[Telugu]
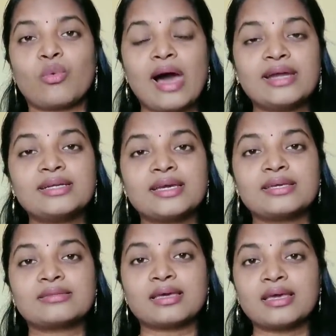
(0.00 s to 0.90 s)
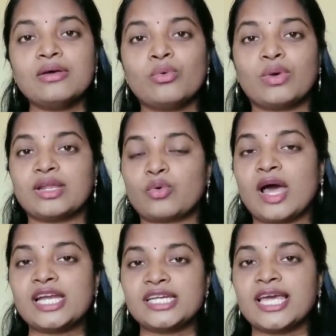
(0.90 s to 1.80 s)
క్వాలిటీ అయితే వాళ్ళు
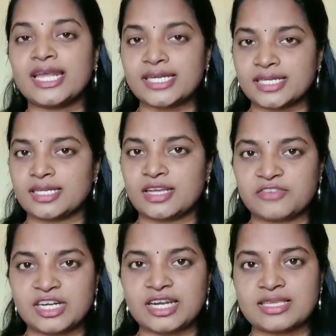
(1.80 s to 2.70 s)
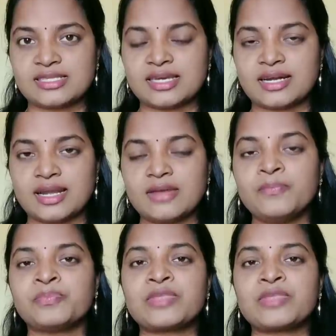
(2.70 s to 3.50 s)
క్వాలిటీ గ్యారంటీ అయితే డెఫినెట్లీ ఇస్తారండి